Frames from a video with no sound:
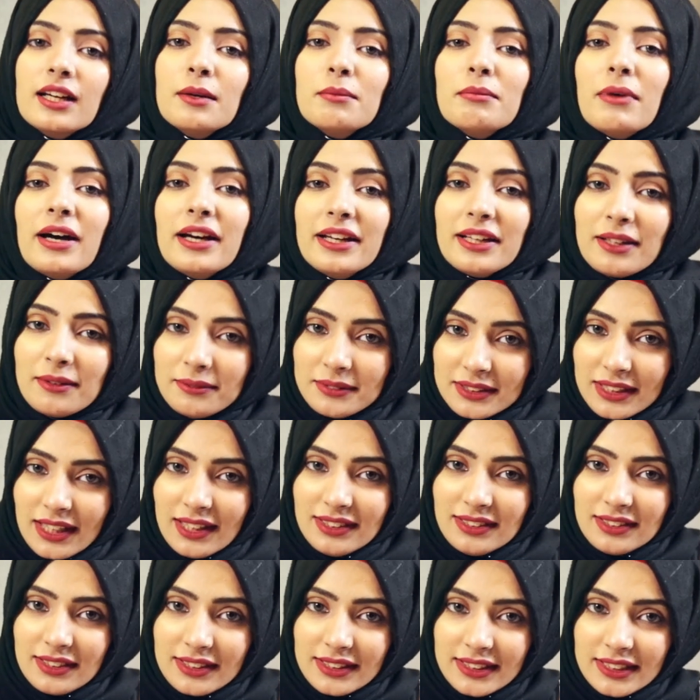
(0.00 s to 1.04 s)
माह
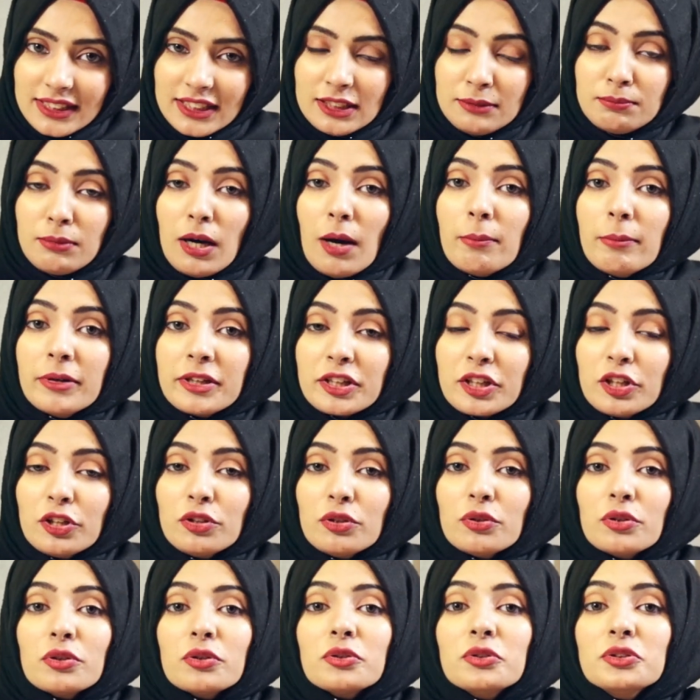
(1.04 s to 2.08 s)
रमज़ान जैसे इस बाबरकत
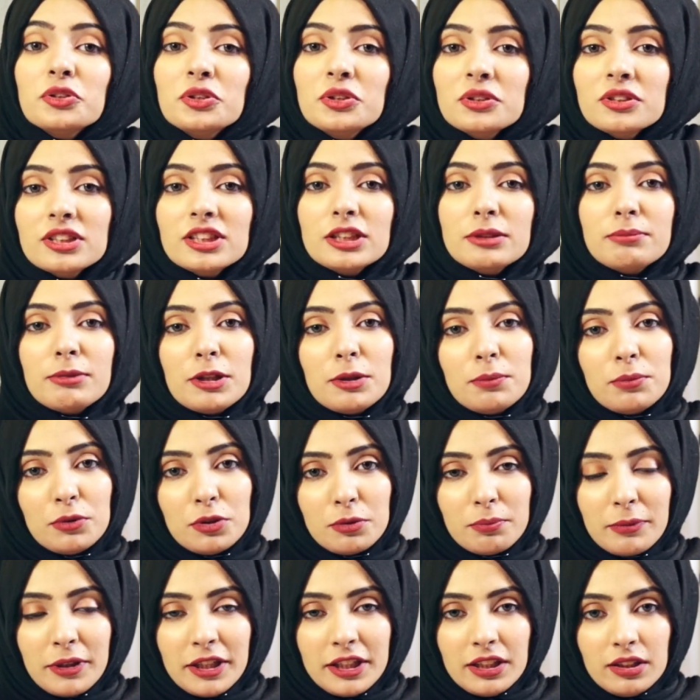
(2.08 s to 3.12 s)
और खुशियों से भरपूर
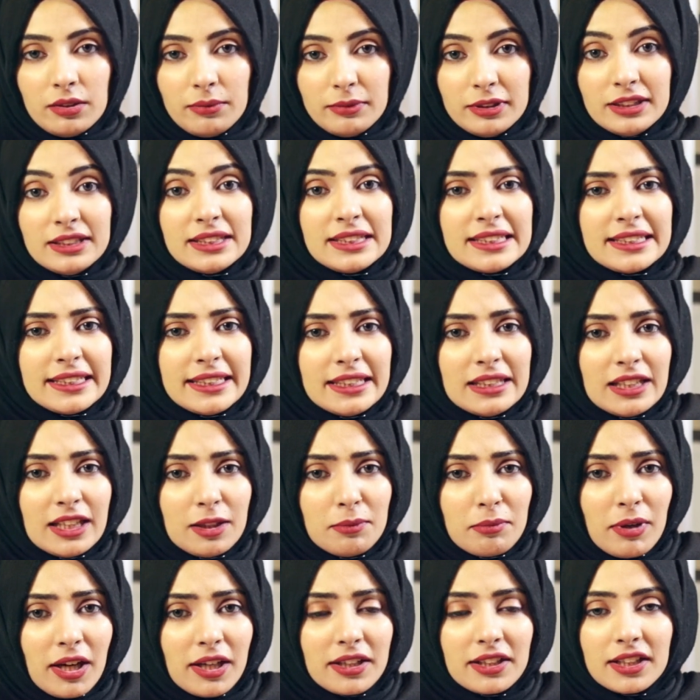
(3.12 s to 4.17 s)
महीने में स्टेट लाइन
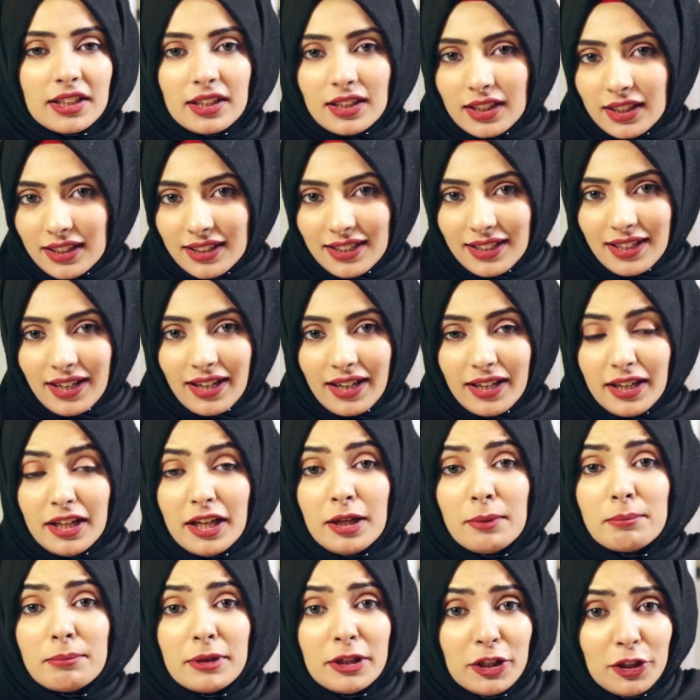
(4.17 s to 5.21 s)
मार्केटिंग लेकर आया
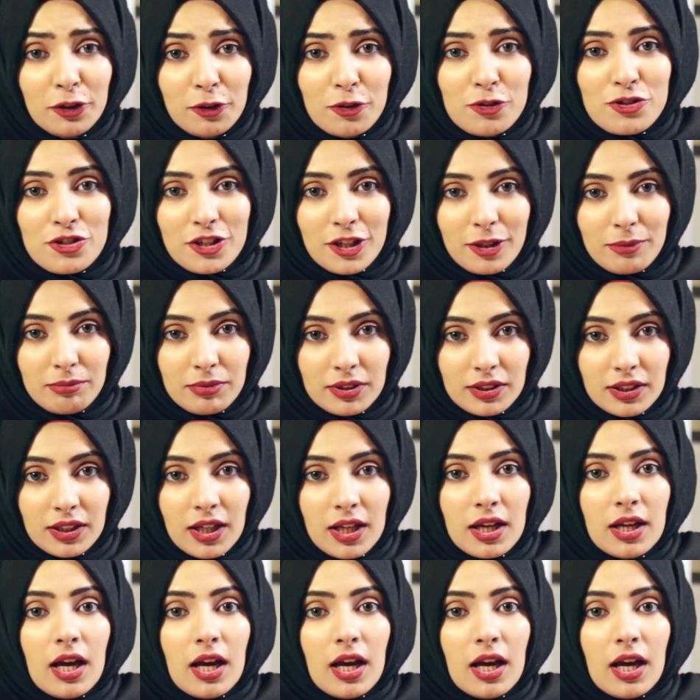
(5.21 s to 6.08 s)
एक बड़ी खुशखबरी